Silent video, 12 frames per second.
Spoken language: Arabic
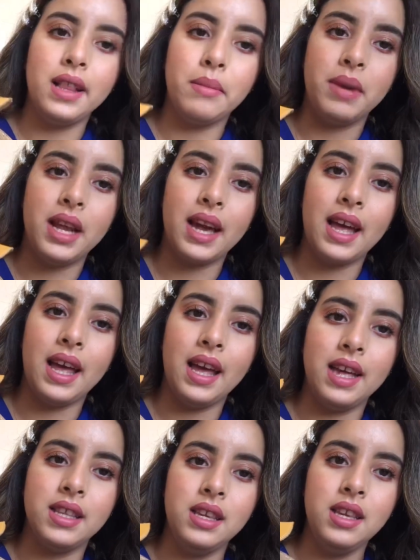البلايغه
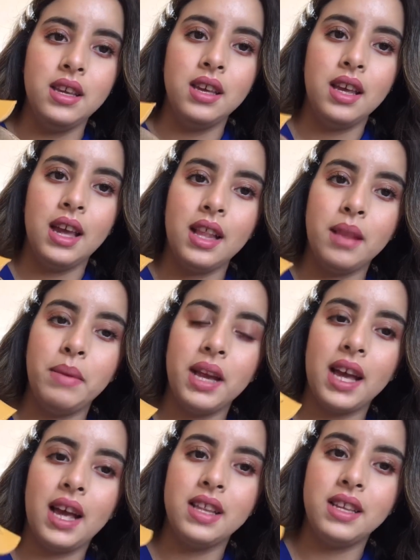هادي هاد
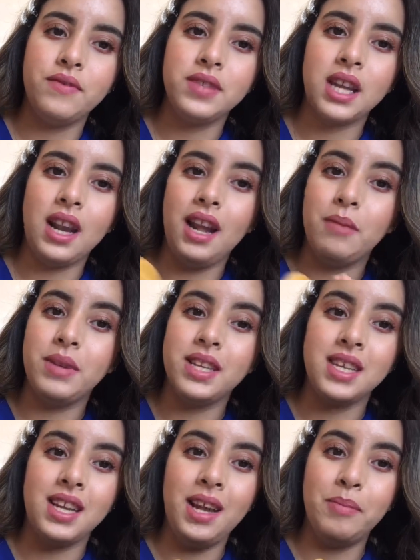البلايغه هادي بصراحه
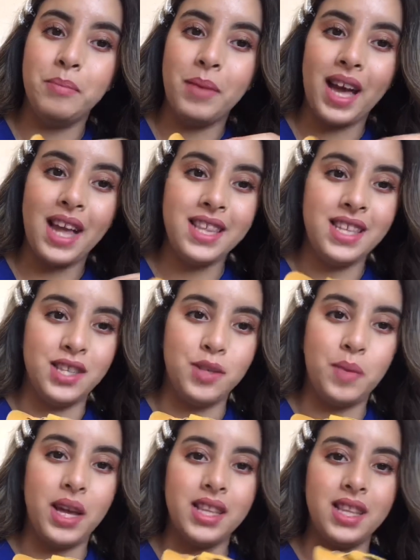البنات انا حمقاتني
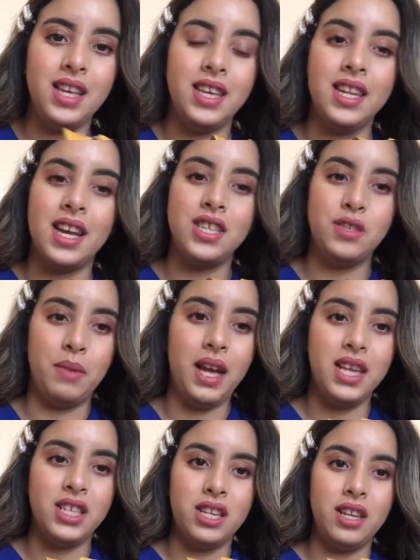عجباتني يعني غتجي مع
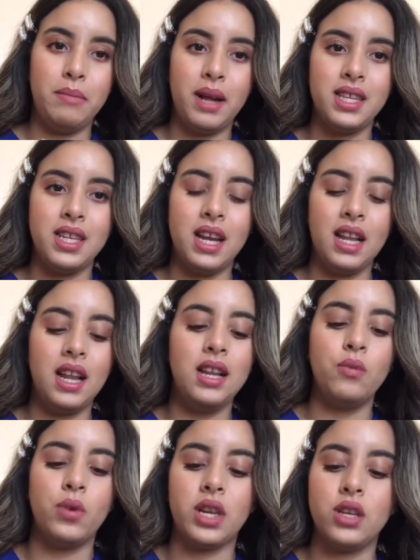هاد الجليبه هادي الكحله اللي
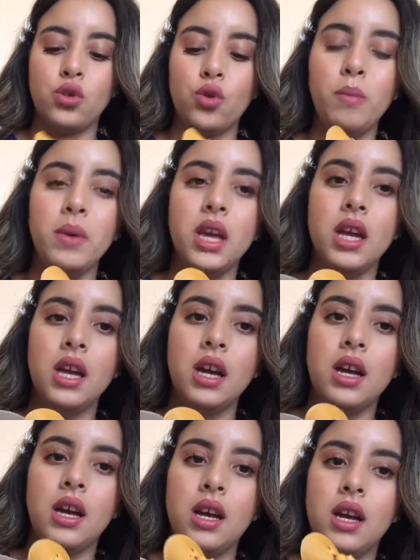وريتكم
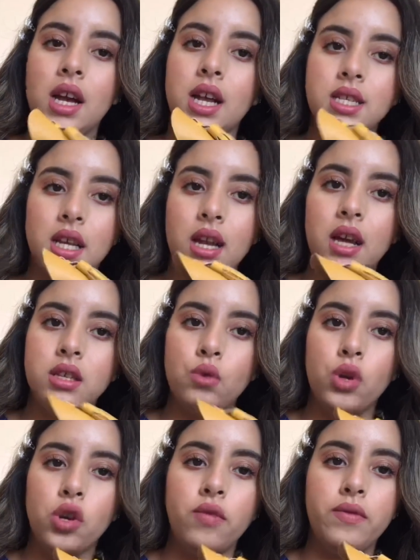آه، خلاص انا غادي
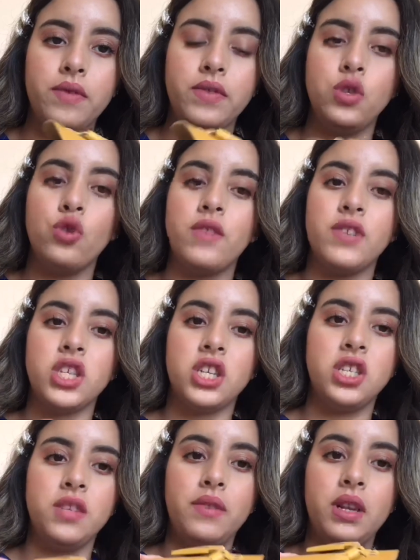نوريكم في الفيديو كيفاش
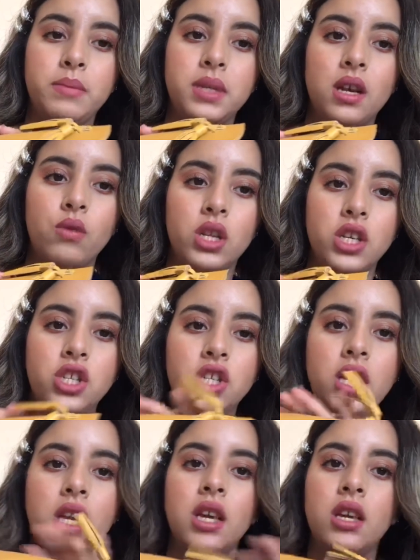كتجي في اللبسه وداك
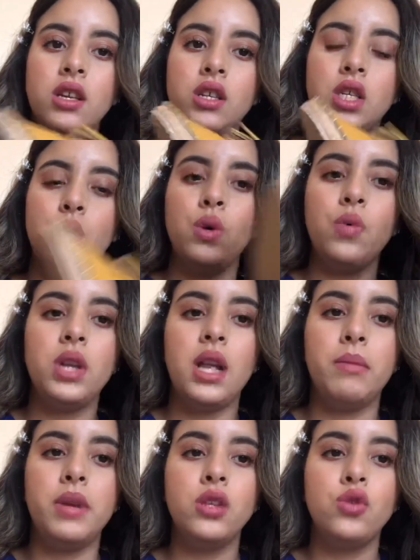الشيء زويونه
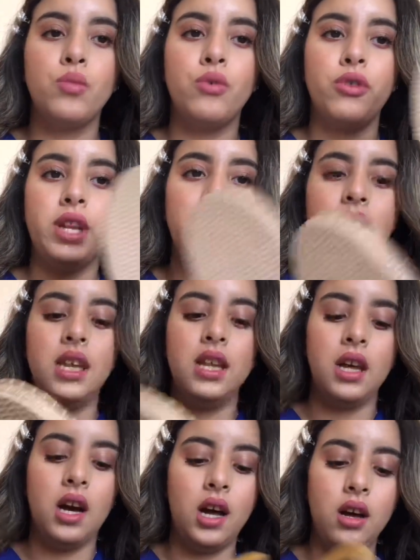البنات
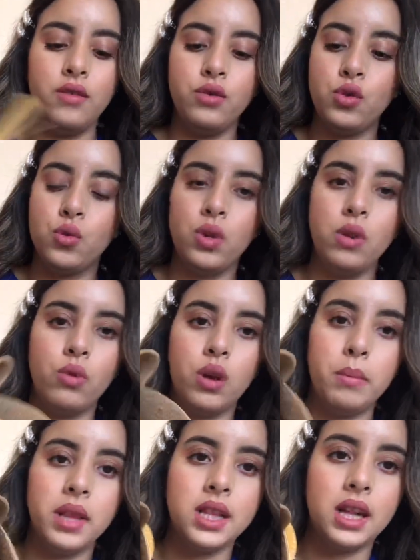ومريحه عرفتي زويونه
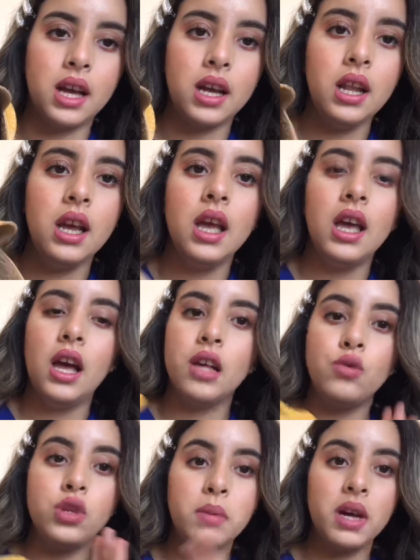من الداخل
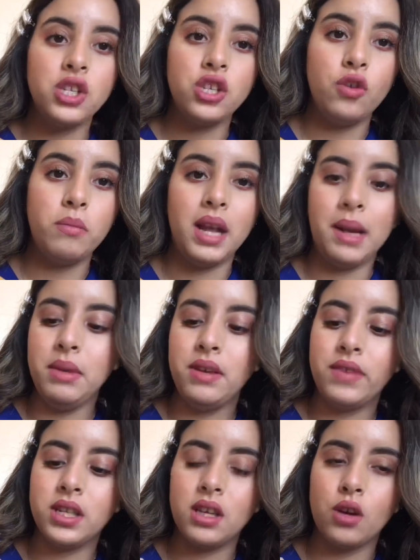هذوك باغا نشريهم العام اللي
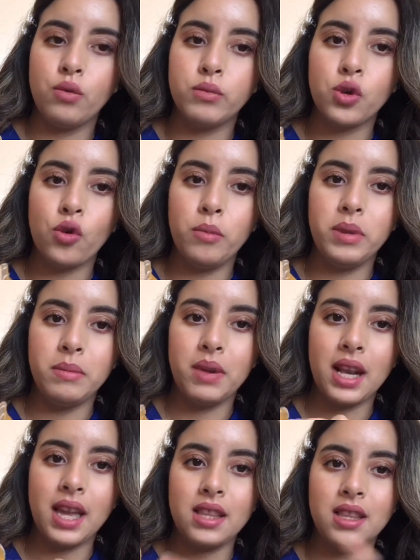فات كانوا متقوبين من
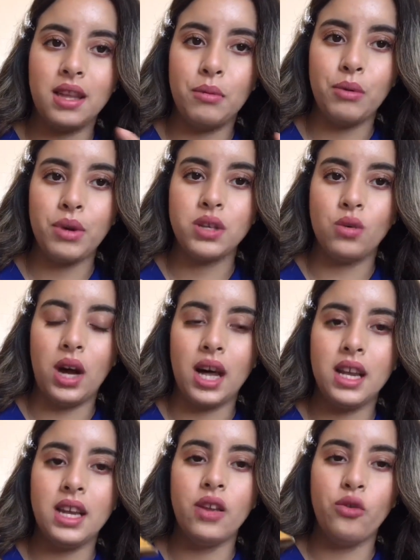القدام لبقيتو بقيتو
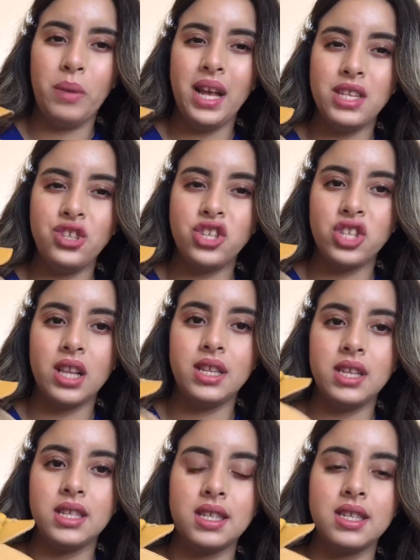عاقلين كانوا بحال شي شكل
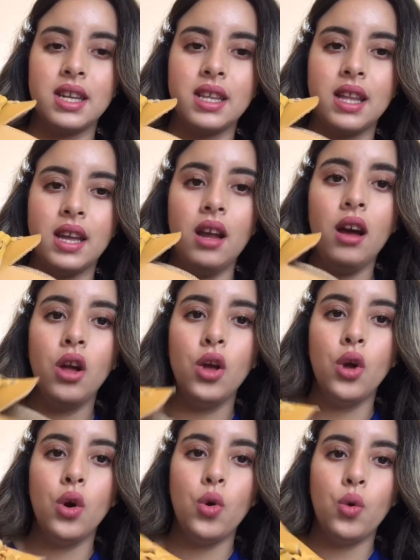ديال شي صناديله
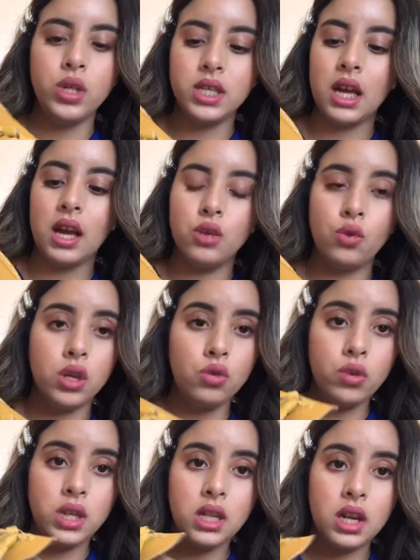وحتى هادو
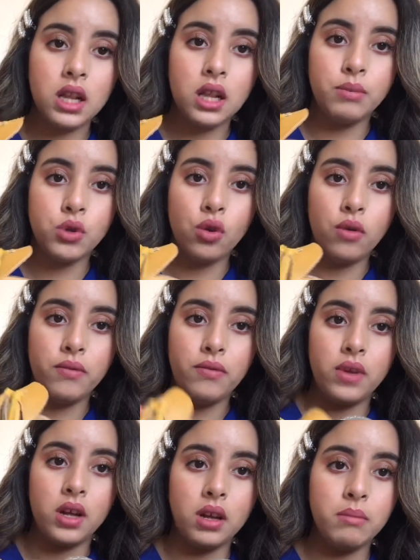هادو يعني راه تلبسوهم
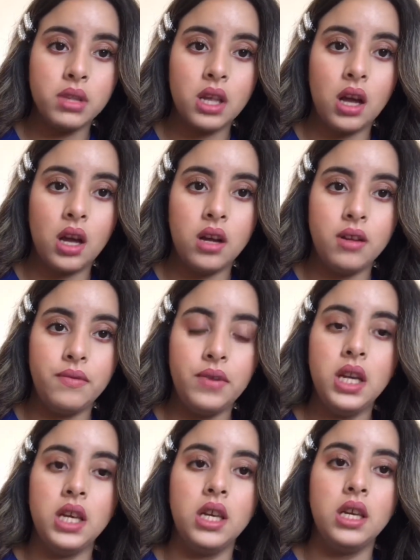في رمضان في
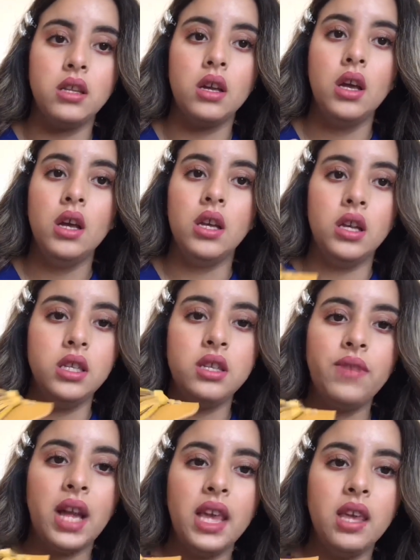العيد يعني حتى
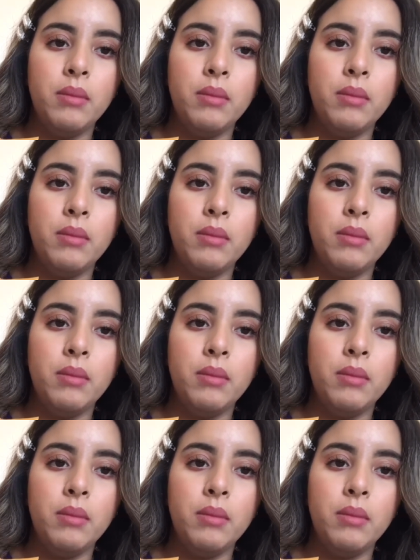في الايام